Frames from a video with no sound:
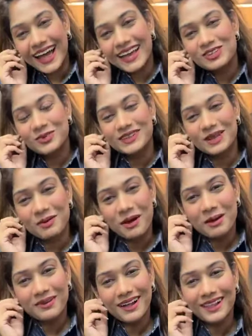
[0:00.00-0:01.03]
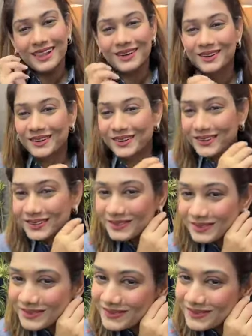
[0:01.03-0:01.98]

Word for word: हाय श्वेता मैम हेलो